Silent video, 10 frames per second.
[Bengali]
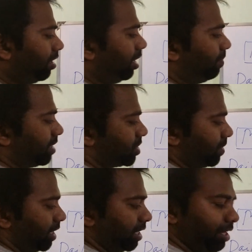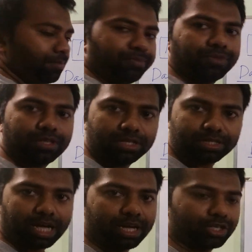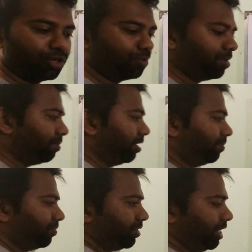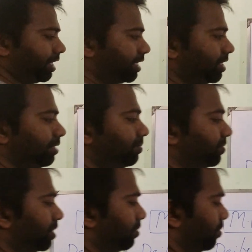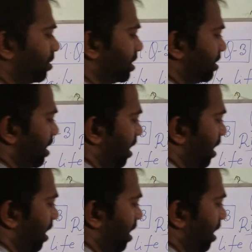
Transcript: এই মাস্ট মানে কি ছায়াস্বরূপ হবে ঠিক আছে বলছে যে